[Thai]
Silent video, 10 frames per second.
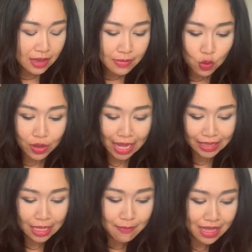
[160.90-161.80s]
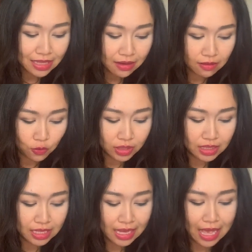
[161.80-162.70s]
มีโอกาสได้บ้านได้รถ
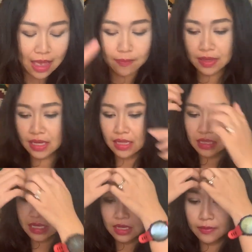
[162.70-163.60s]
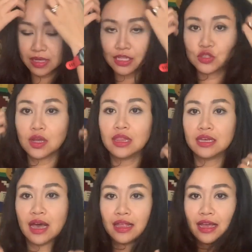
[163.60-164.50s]
นะคะเพื่อนเยอะเพื่อนช่วยเหลื
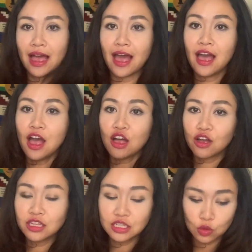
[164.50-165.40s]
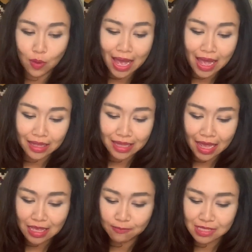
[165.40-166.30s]
อนะคะก็ถือว่าถ้า
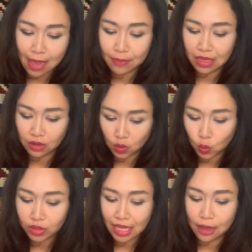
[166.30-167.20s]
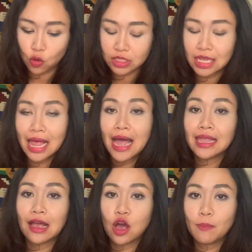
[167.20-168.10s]
หยิบตามหินรูนเนี่ยโอทิล่า
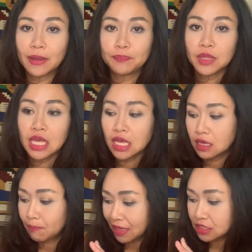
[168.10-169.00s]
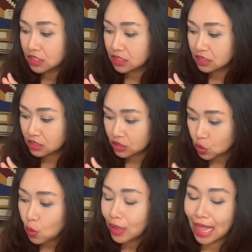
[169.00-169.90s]
เนี่ยก็เป็น
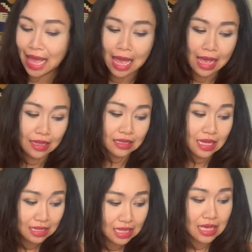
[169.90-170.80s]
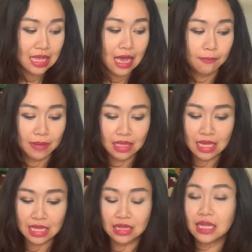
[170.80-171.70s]
ช่วงเวลาที่ดีนะเป็น
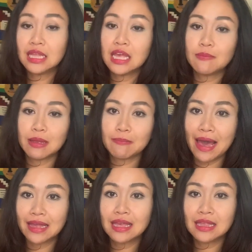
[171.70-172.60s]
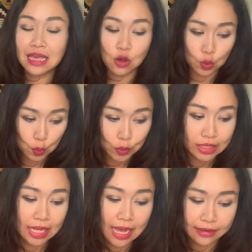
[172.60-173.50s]
หินที่ดีเป็นไพ่ที่ดีของคุณ
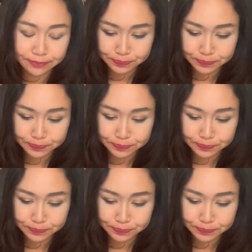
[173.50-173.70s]
นะคะ